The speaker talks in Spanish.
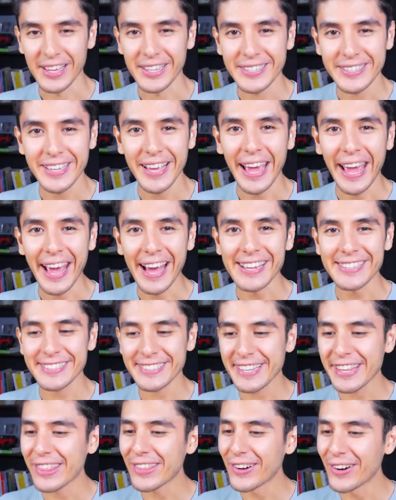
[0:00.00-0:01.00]
este ha
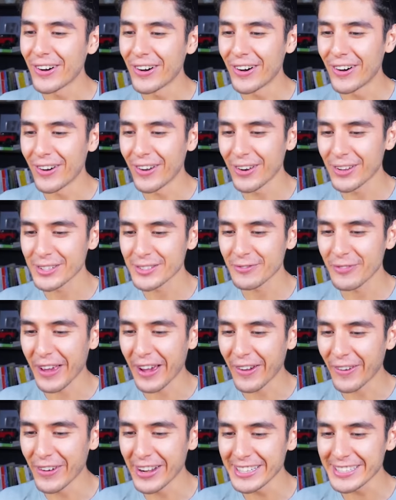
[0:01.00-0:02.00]
sido los
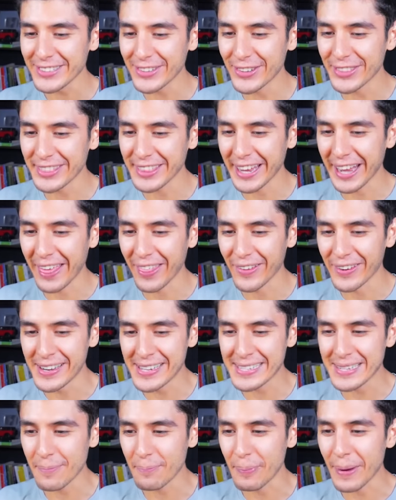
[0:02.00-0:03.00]
mejores
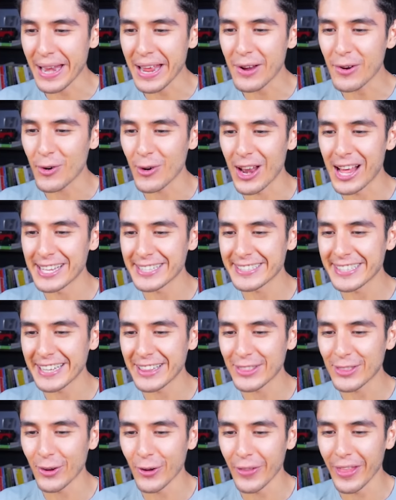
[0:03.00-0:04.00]
contenedores de películas de
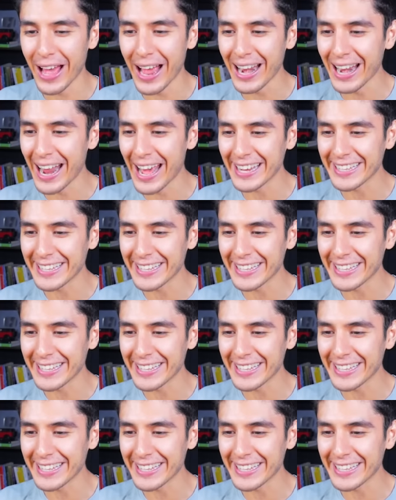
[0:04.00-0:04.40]
toda la